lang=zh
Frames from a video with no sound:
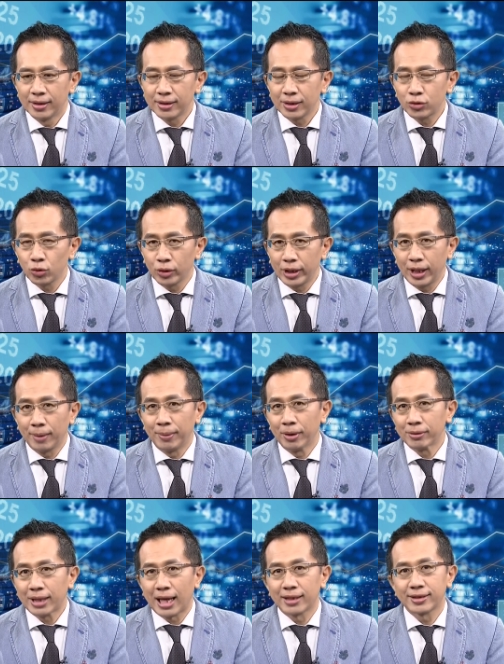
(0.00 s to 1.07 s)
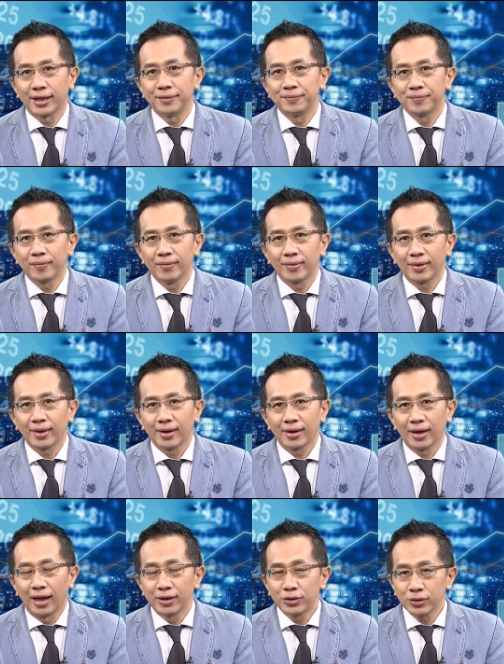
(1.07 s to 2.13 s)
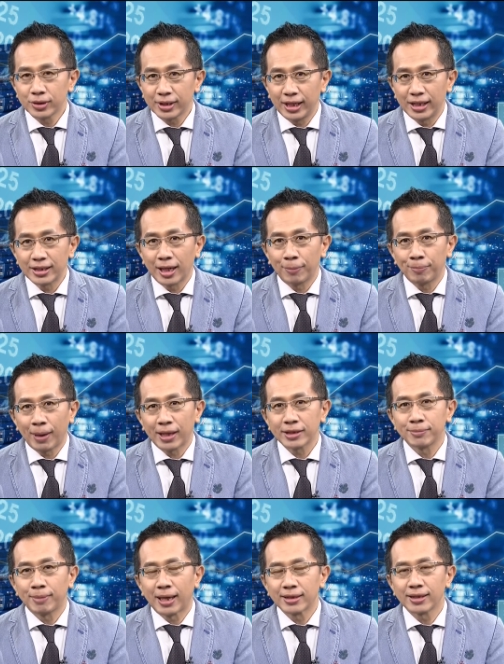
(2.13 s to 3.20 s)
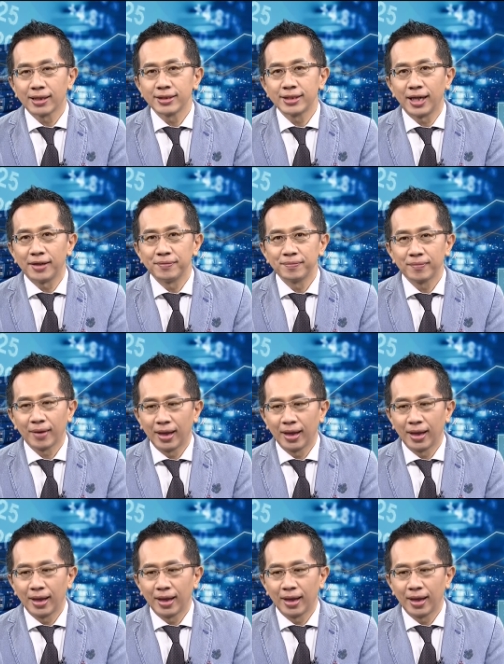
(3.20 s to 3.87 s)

但昨天也没有大涨啊，就是停在八十八上下。